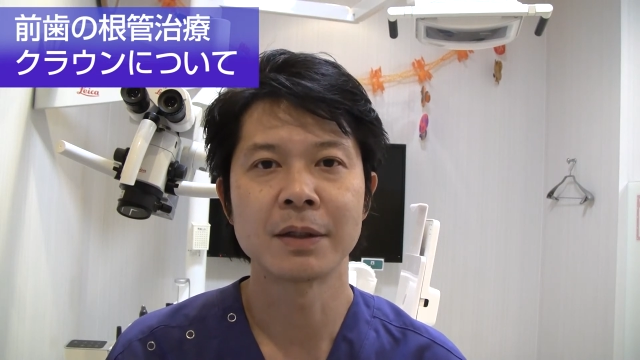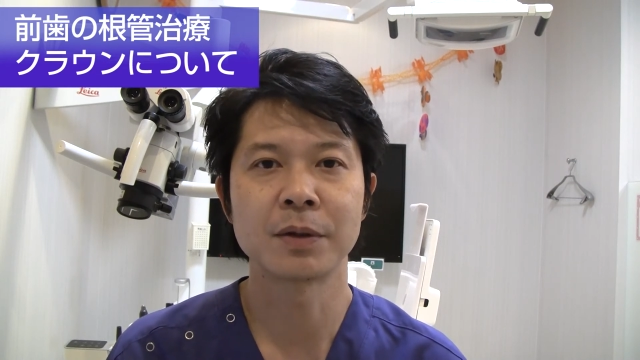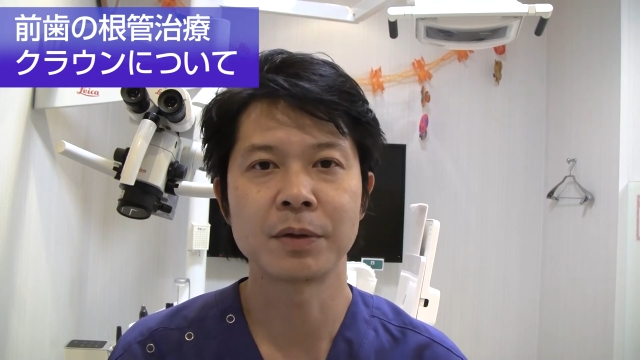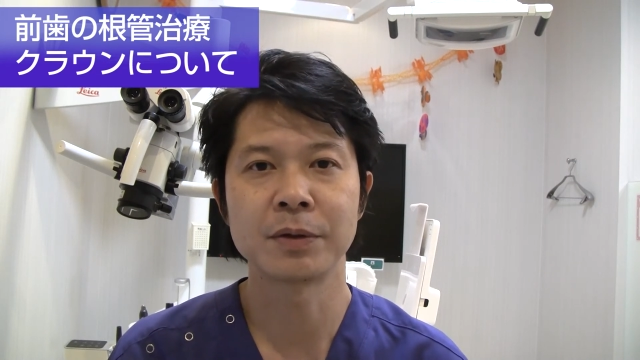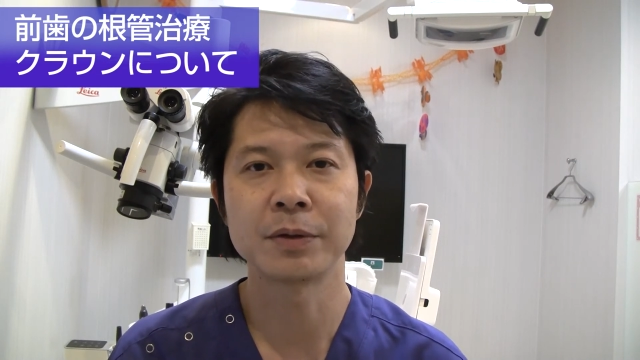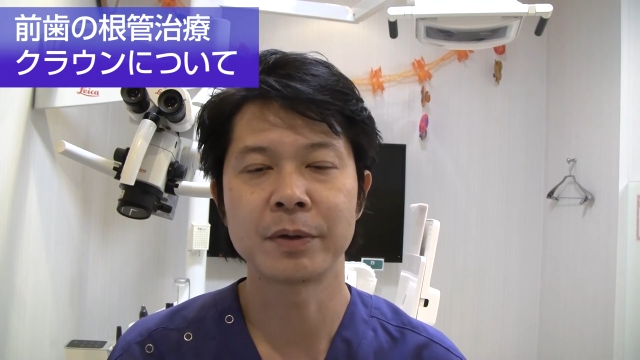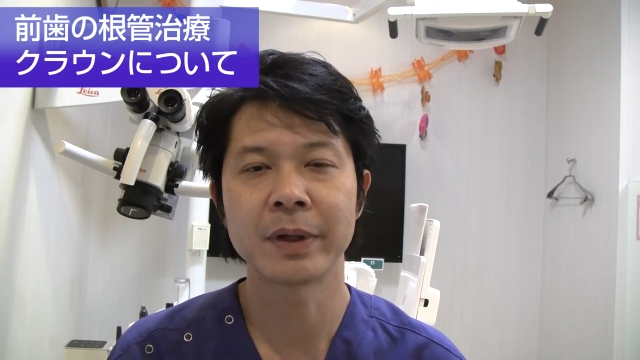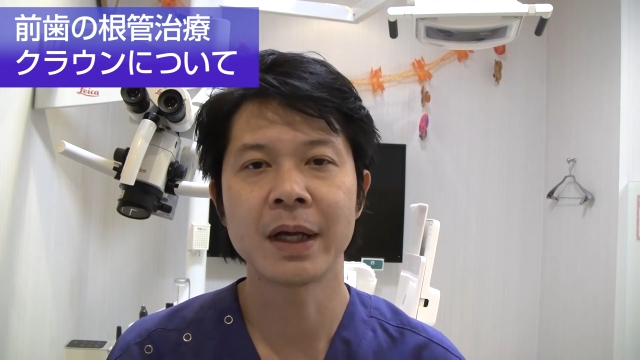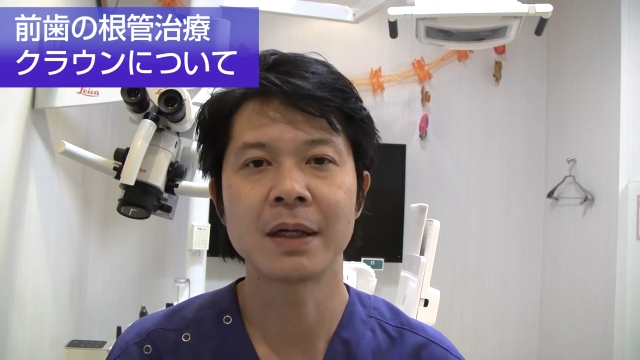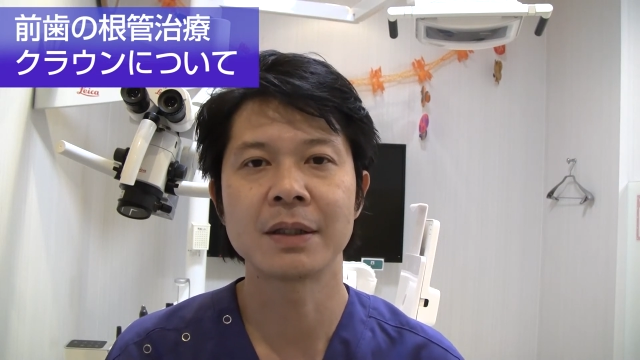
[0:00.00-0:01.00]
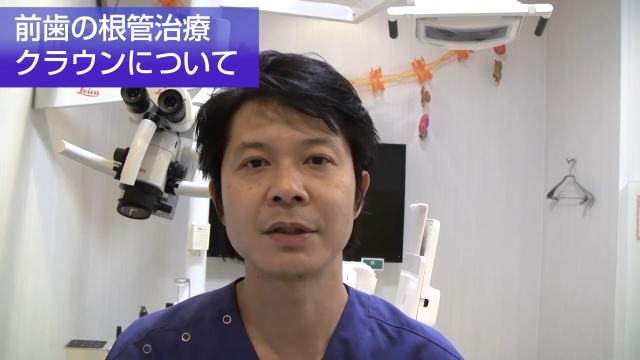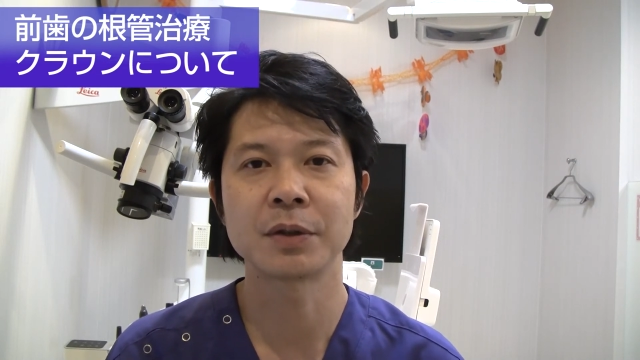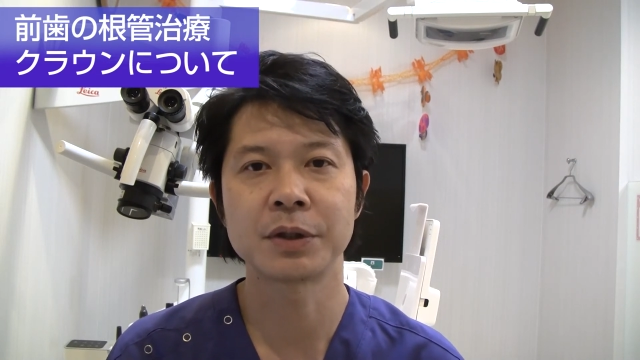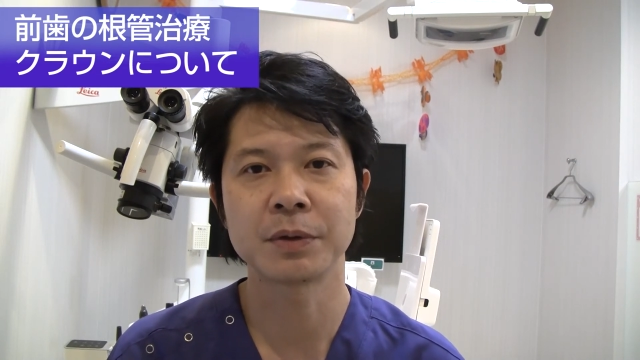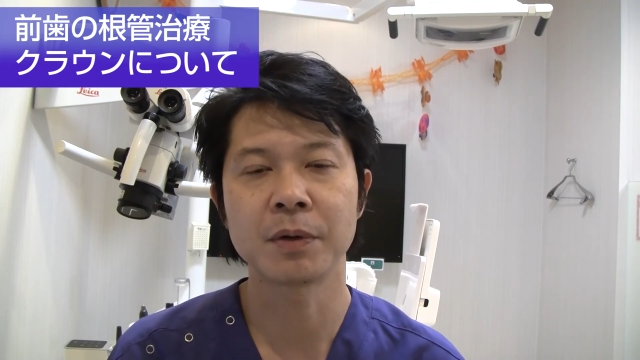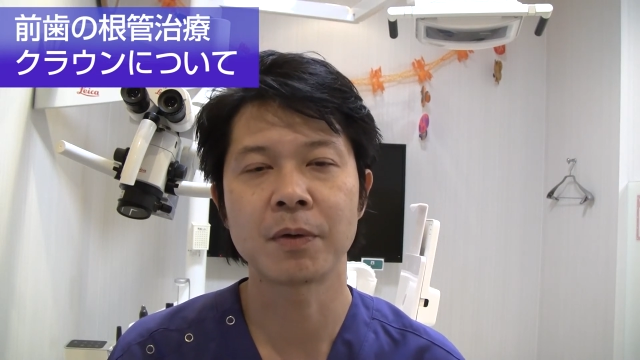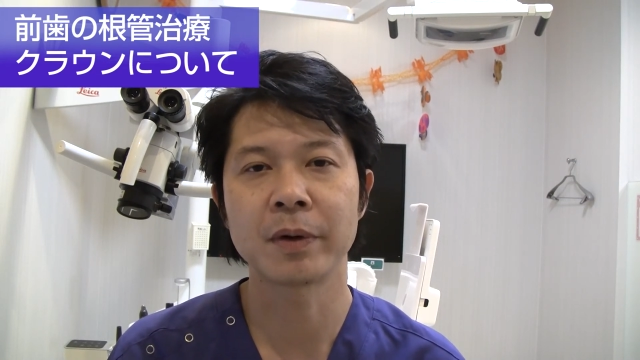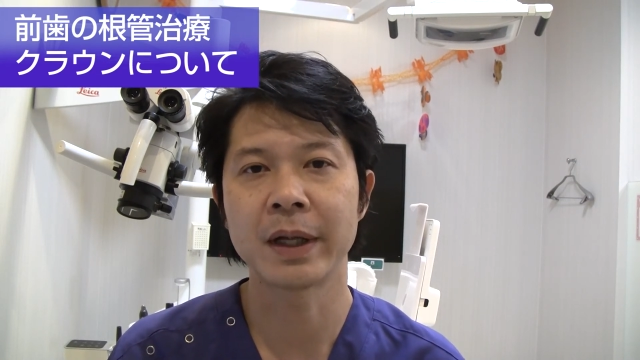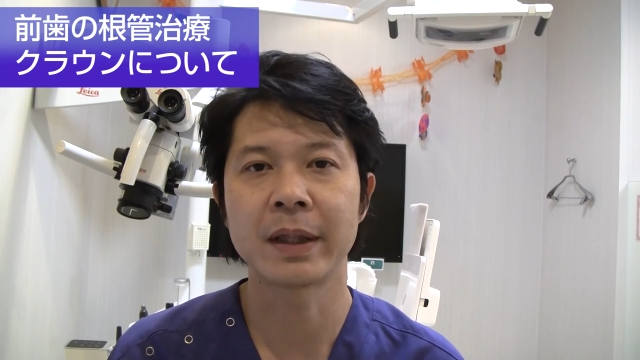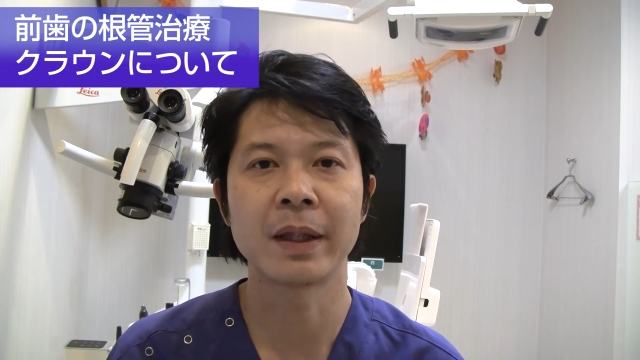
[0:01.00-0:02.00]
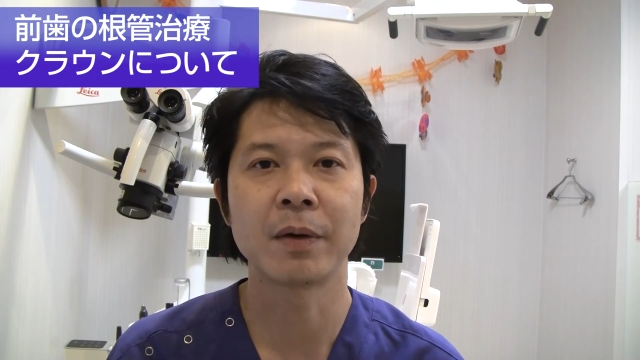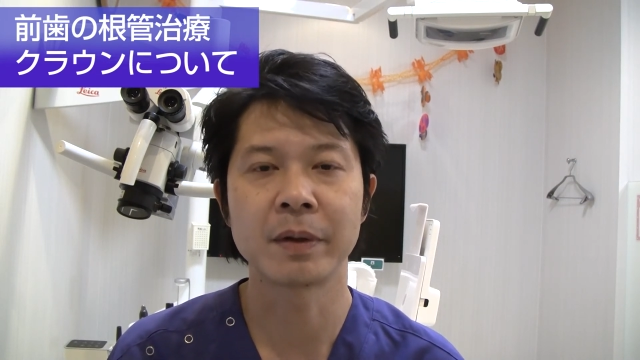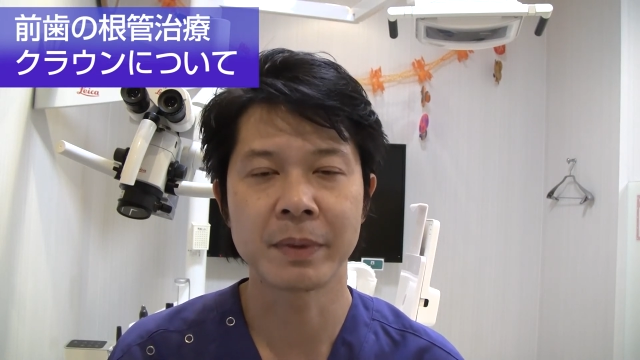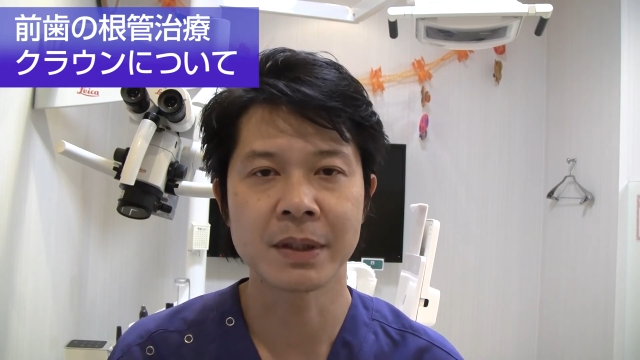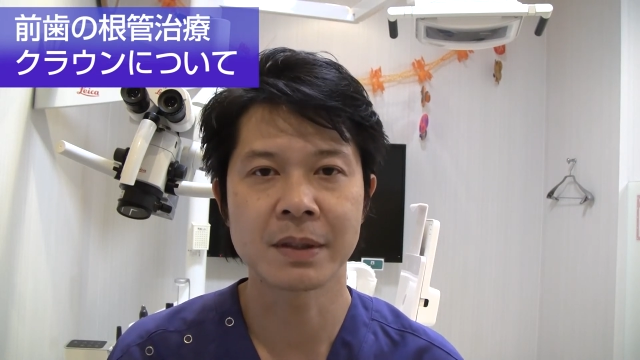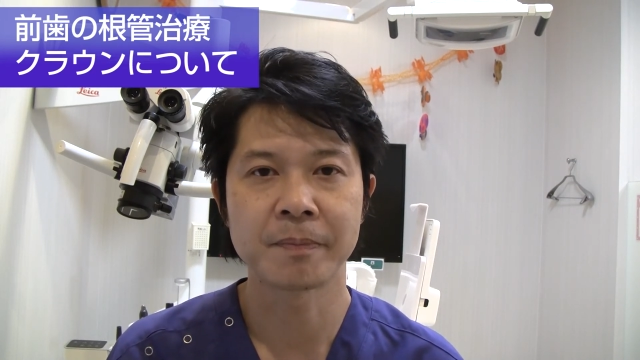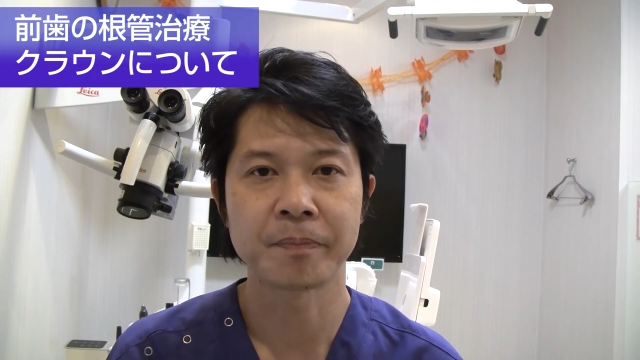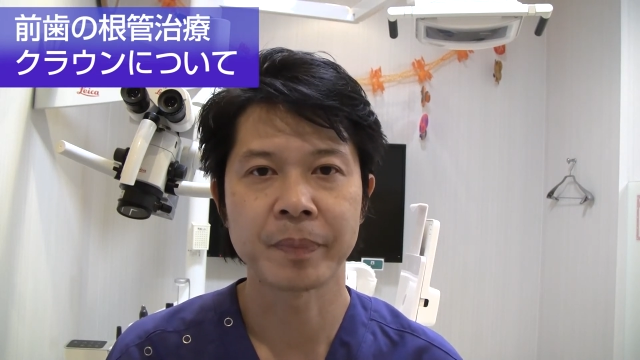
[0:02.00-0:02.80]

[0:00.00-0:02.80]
そういうような処置を行っております